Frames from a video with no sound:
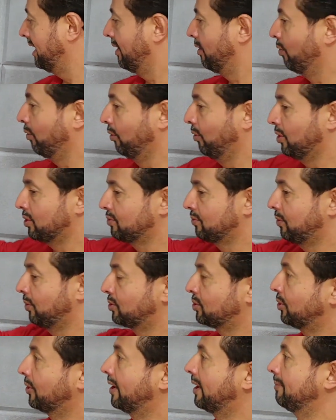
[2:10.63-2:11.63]
O nosso
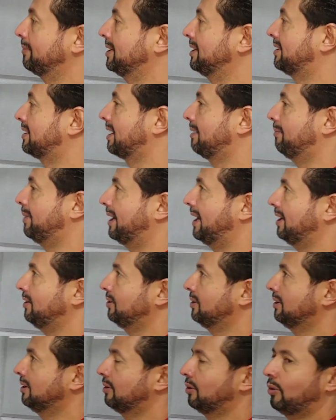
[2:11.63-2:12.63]
fluxograma de
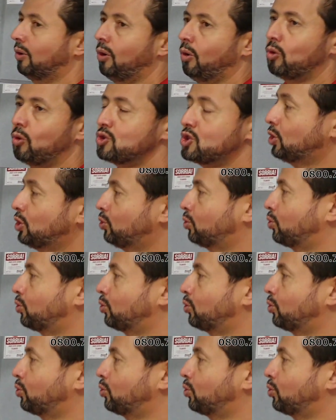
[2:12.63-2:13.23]
trabalho, onde